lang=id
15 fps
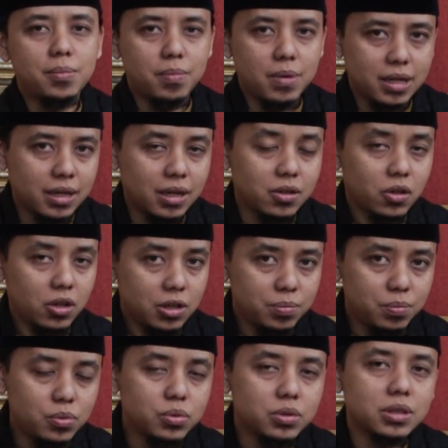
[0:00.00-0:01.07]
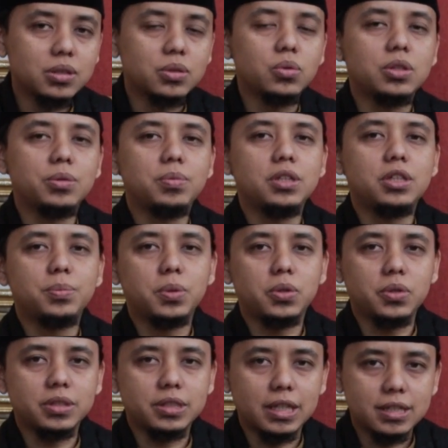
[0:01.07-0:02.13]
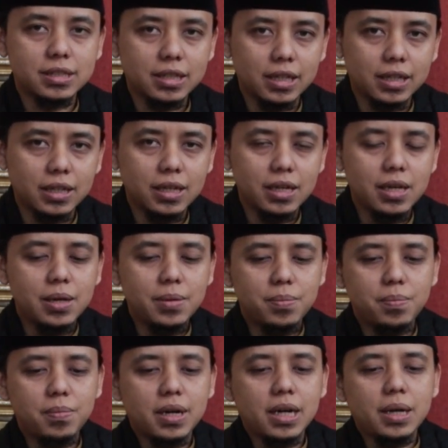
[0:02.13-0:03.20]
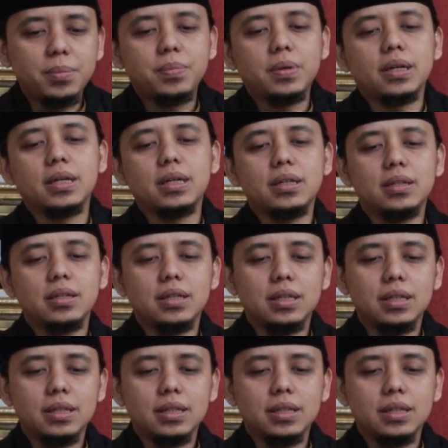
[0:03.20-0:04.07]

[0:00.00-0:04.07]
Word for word: maka kolbu tentu lebih diprioritaskan. Mengapa?